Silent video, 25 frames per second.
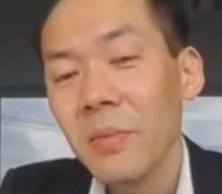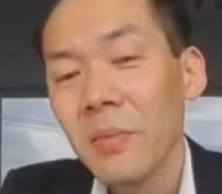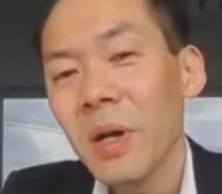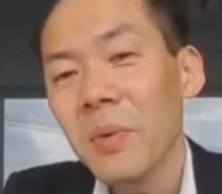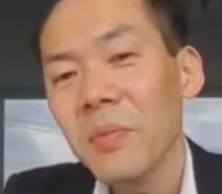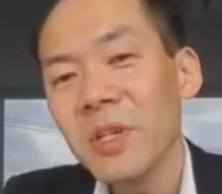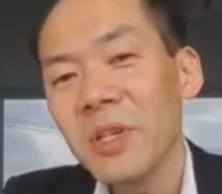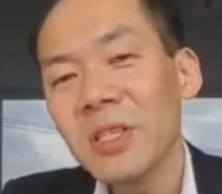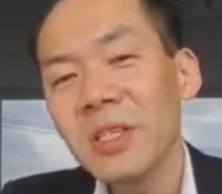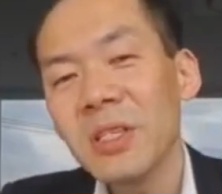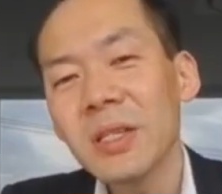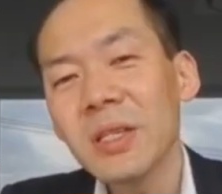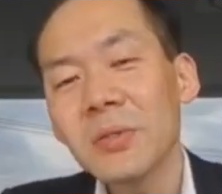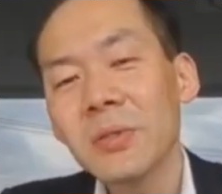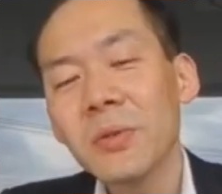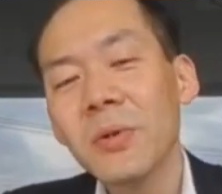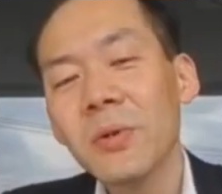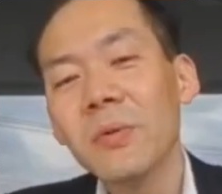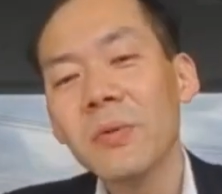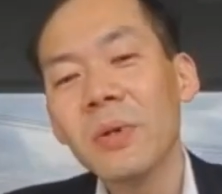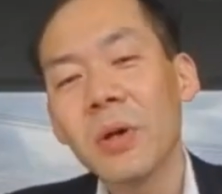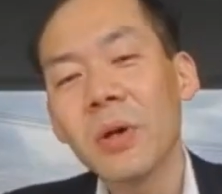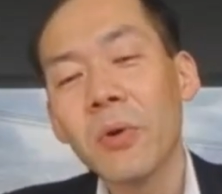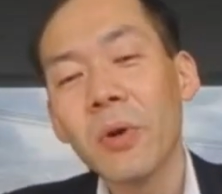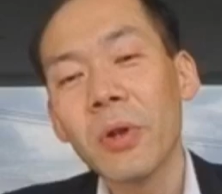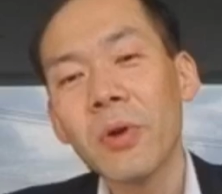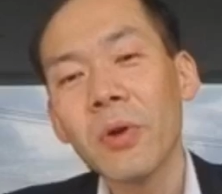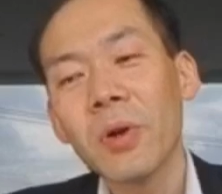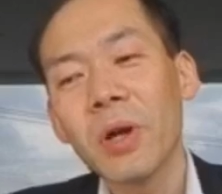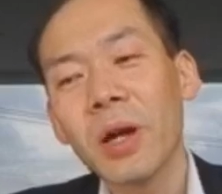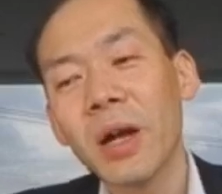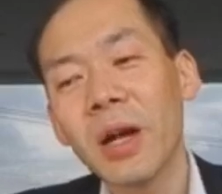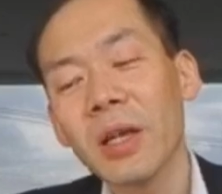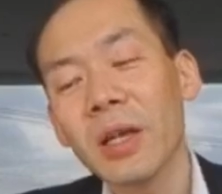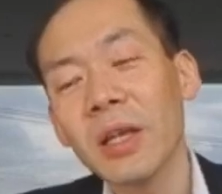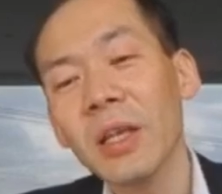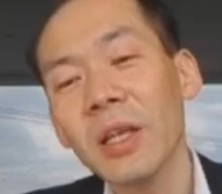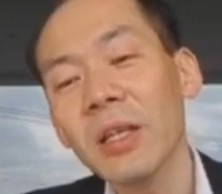ビジネスの本はこれを皮
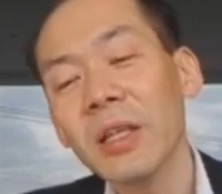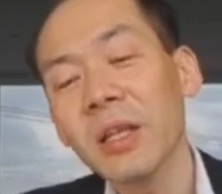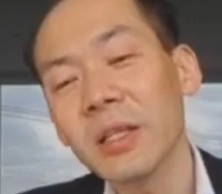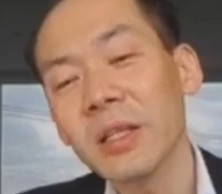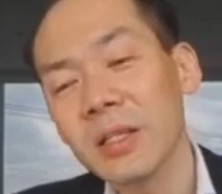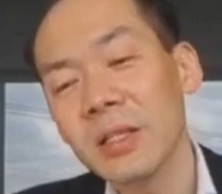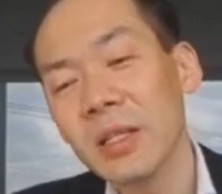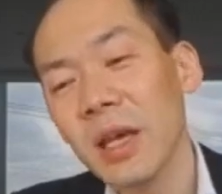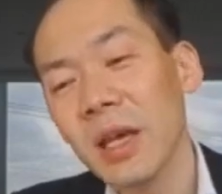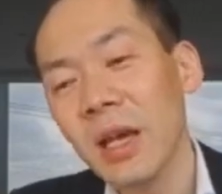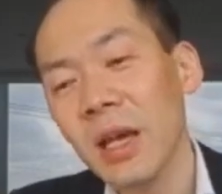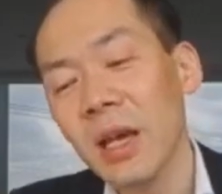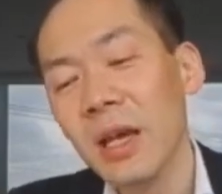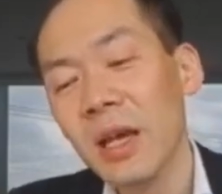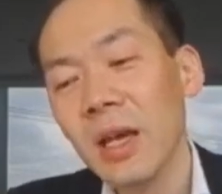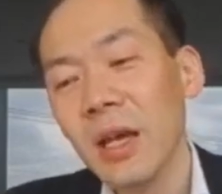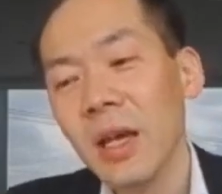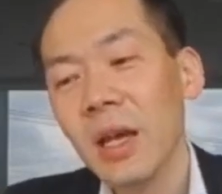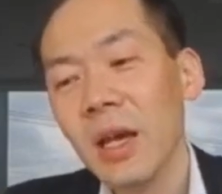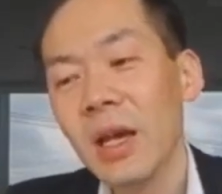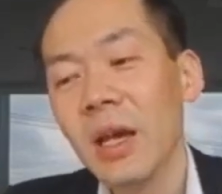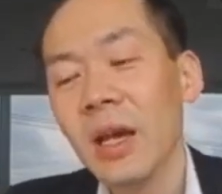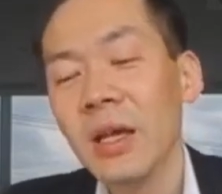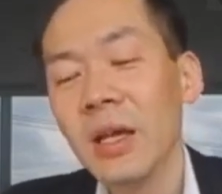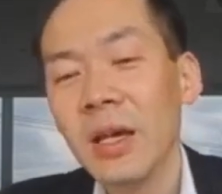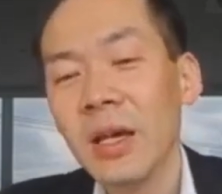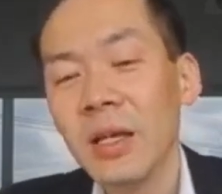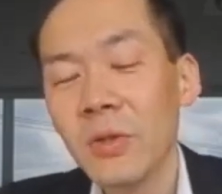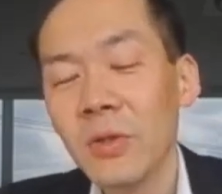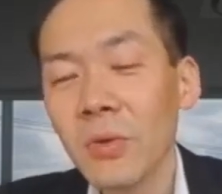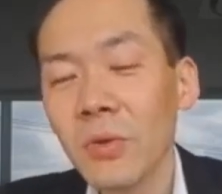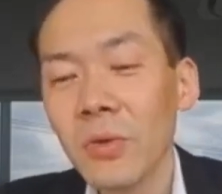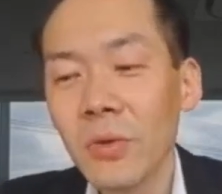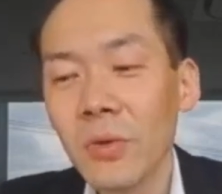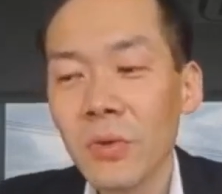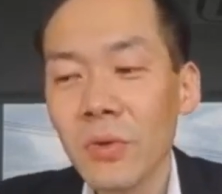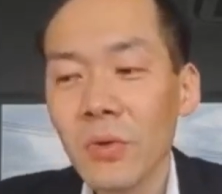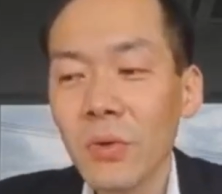切りにですね、ど
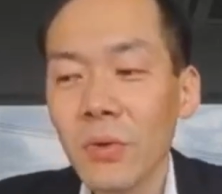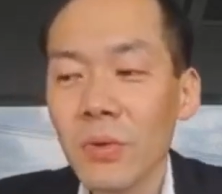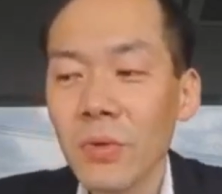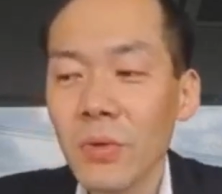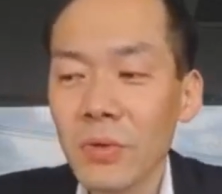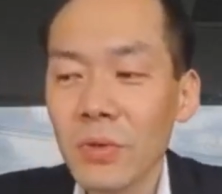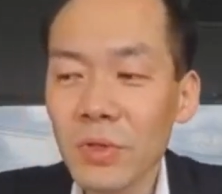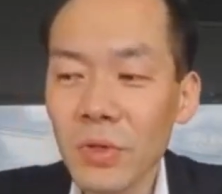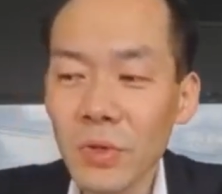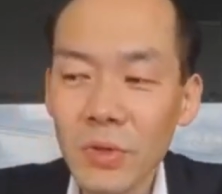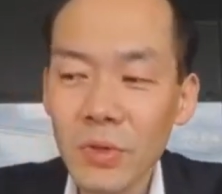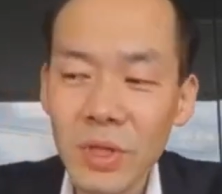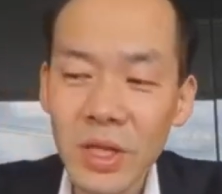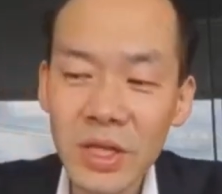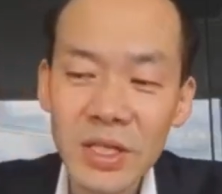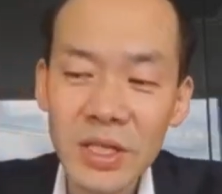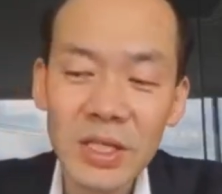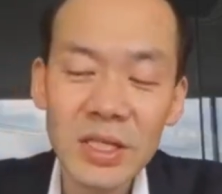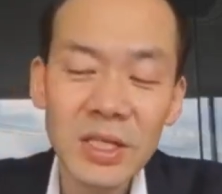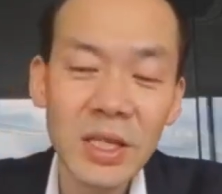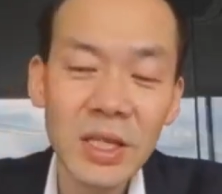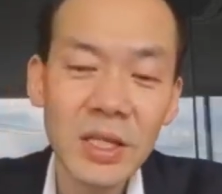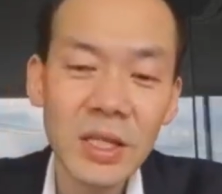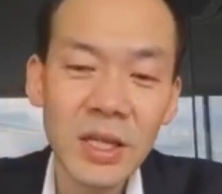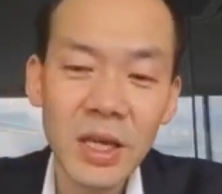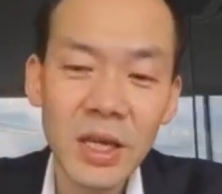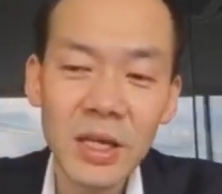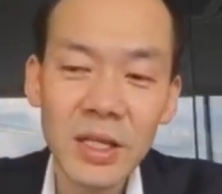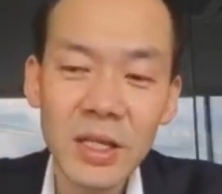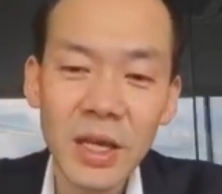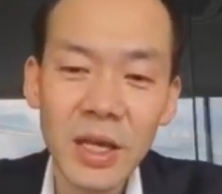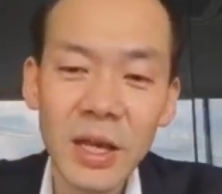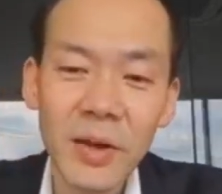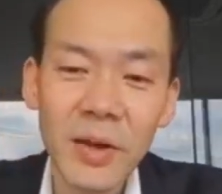んどんちょっと出させていただいて、